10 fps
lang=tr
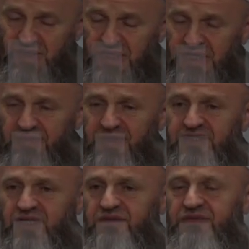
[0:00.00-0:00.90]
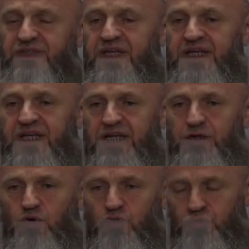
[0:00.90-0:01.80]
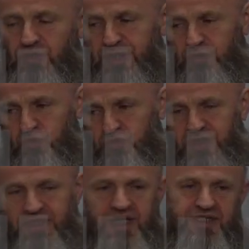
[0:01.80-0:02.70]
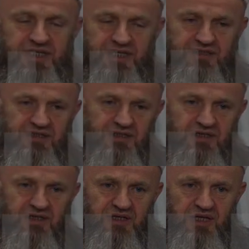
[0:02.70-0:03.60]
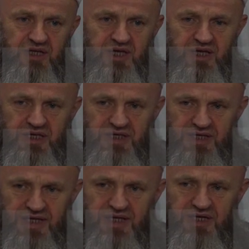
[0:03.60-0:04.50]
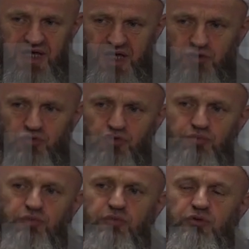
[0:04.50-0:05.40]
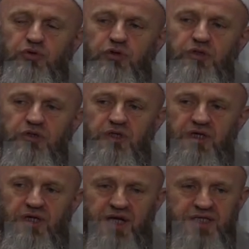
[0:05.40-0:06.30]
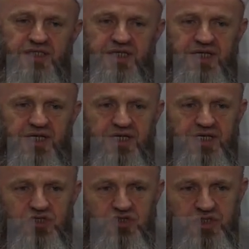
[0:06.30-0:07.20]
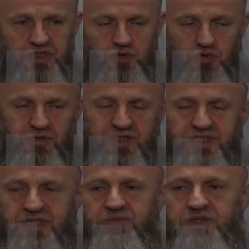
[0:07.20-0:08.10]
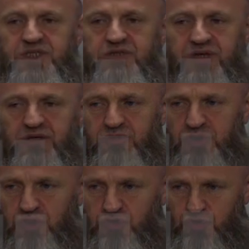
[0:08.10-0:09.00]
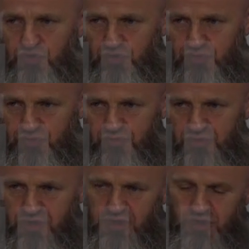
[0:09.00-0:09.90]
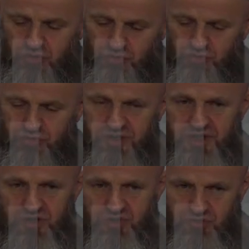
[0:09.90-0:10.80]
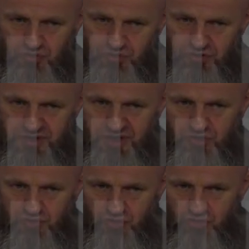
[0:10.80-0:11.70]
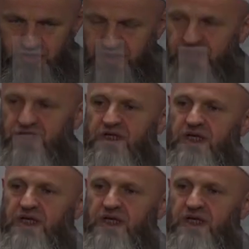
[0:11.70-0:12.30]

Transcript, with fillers: Yemen tarafından gelen orduları gözetlerken gelen her grup askere içinizde öveys diye birisi var mı diye soruyor. Yok geç, yok geç, yok geç.